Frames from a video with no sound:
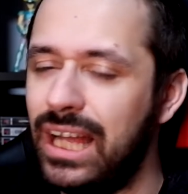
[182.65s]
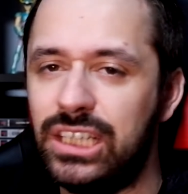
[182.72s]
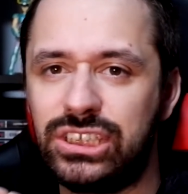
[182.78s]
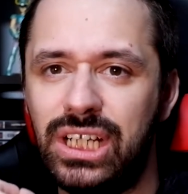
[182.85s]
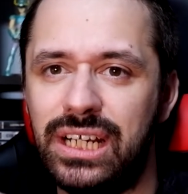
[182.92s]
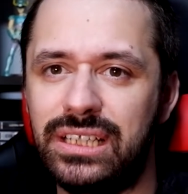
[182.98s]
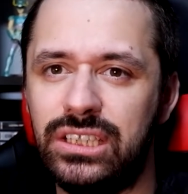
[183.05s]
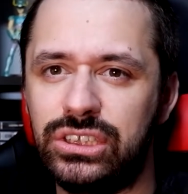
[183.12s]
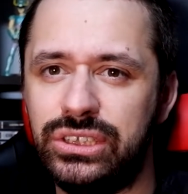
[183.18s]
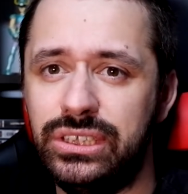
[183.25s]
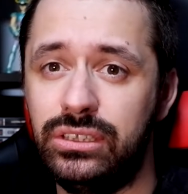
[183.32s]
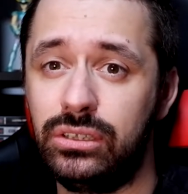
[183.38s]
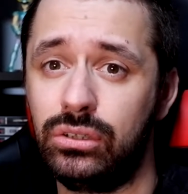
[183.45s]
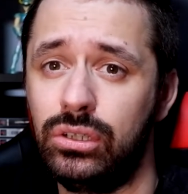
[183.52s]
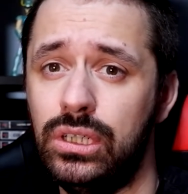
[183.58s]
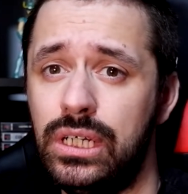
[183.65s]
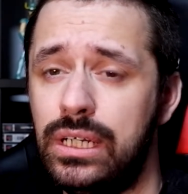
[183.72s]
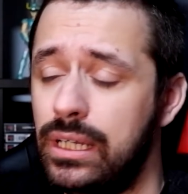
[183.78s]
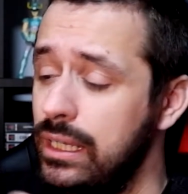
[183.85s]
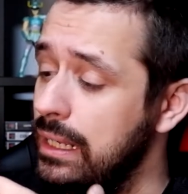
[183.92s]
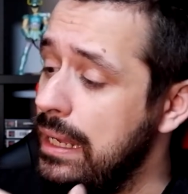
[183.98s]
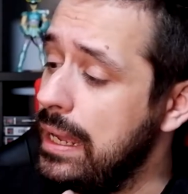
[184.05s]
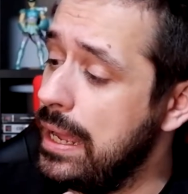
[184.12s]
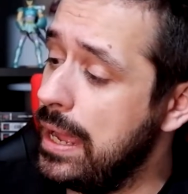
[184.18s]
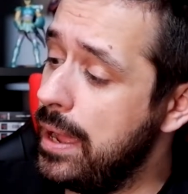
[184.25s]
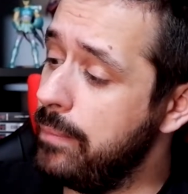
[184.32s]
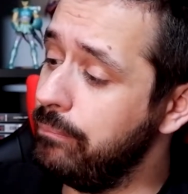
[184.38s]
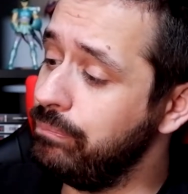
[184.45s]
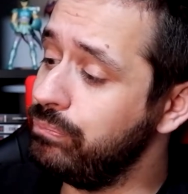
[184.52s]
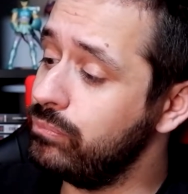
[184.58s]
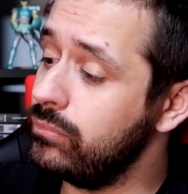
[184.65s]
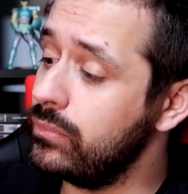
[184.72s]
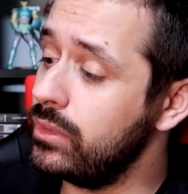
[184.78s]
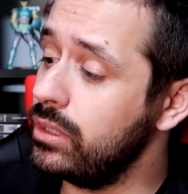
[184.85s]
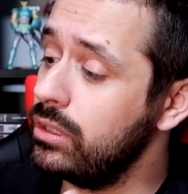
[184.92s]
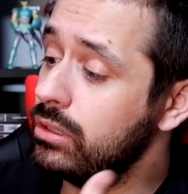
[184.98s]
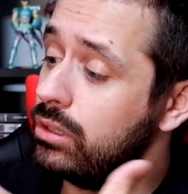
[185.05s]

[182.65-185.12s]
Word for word: lá as cartas dentro. Um,